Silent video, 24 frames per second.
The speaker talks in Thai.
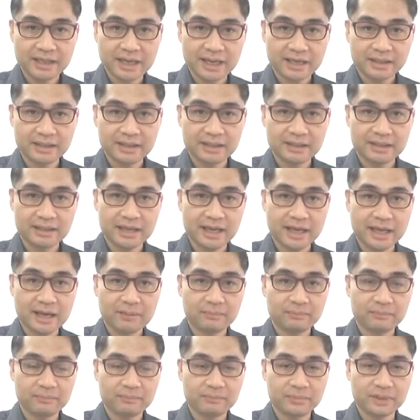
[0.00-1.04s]
ยากินยา
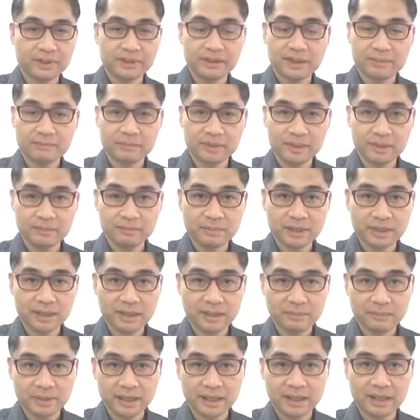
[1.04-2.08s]
หรือทำทินเมนอะไร
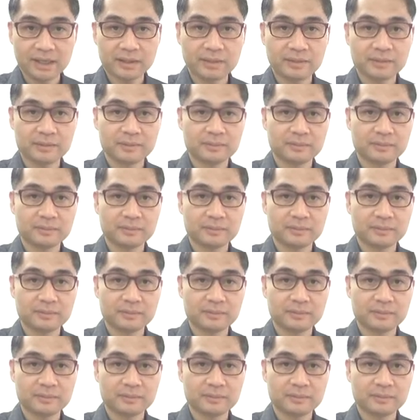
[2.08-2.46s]
ไปแล้ว